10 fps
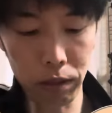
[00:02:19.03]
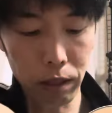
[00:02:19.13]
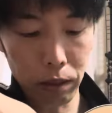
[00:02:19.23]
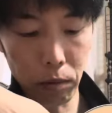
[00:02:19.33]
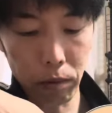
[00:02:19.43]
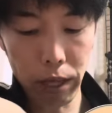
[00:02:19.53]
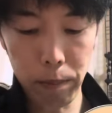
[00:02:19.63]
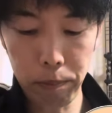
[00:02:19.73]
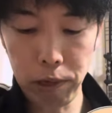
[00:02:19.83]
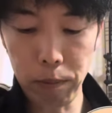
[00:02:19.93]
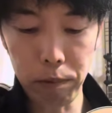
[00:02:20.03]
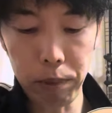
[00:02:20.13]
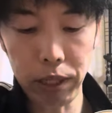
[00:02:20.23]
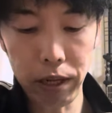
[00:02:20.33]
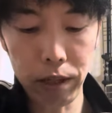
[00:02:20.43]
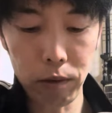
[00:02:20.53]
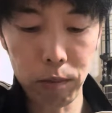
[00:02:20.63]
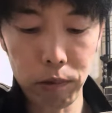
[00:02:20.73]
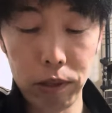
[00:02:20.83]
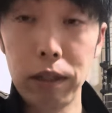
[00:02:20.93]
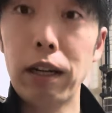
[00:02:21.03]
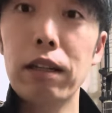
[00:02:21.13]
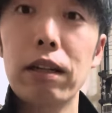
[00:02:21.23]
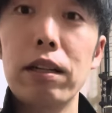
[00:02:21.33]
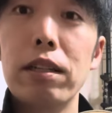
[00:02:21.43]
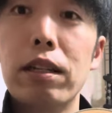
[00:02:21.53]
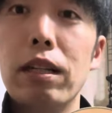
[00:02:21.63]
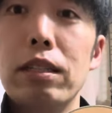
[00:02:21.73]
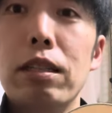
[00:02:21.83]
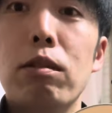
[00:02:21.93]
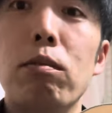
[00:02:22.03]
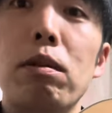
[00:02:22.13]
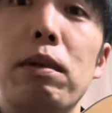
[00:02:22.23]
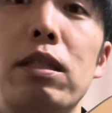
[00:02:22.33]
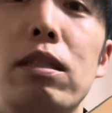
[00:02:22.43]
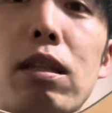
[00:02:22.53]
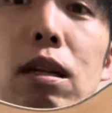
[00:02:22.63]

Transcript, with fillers: なんだろう、エンブレムみたいなのもなかなかいい感じだと思いますし。